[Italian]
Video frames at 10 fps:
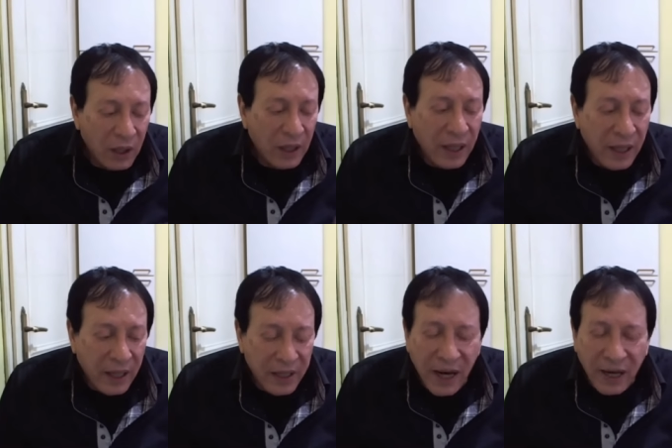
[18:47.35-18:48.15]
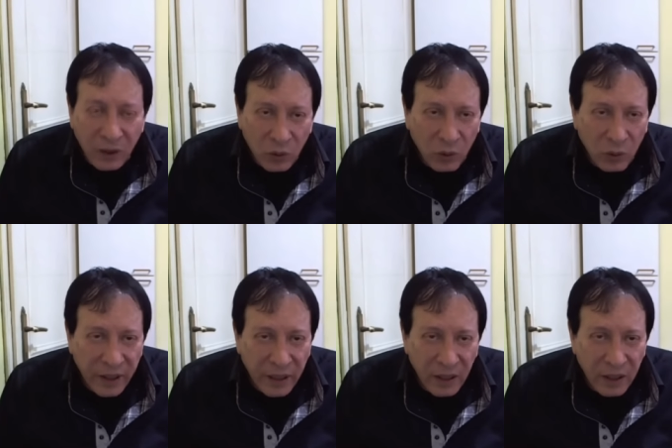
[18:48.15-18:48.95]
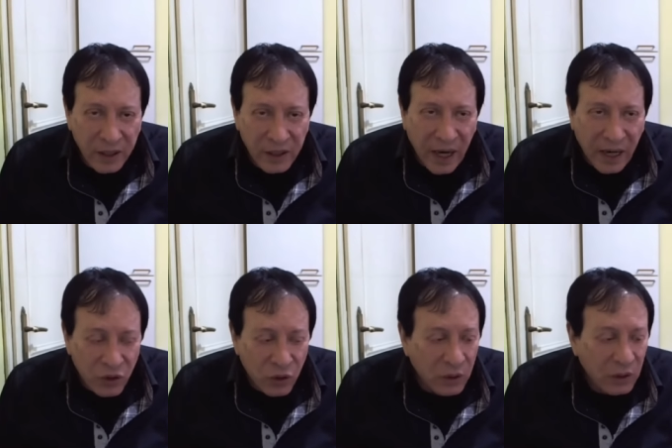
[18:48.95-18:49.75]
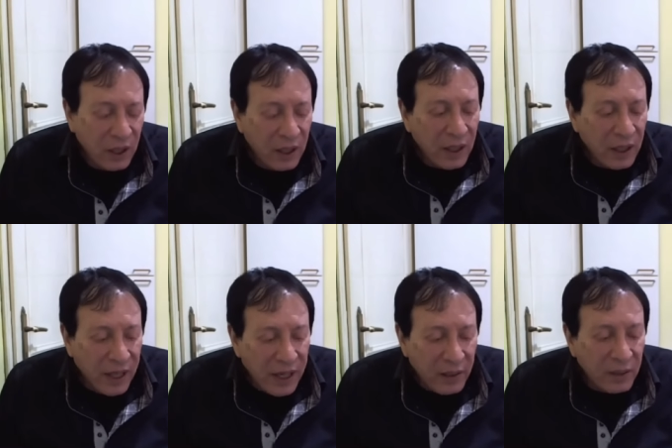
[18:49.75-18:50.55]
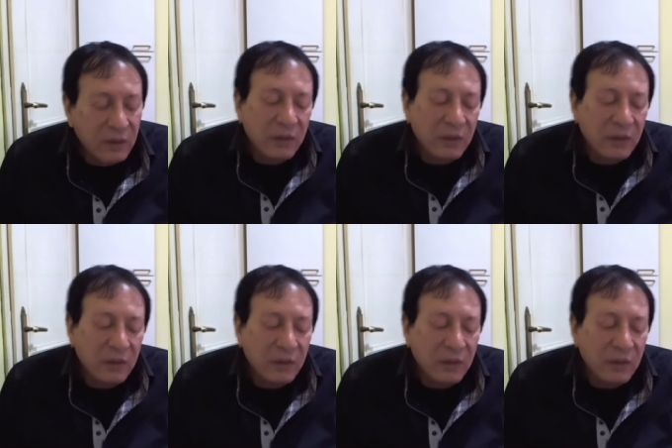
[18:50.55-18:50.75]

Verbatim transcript: eh, in alto come lignaggio e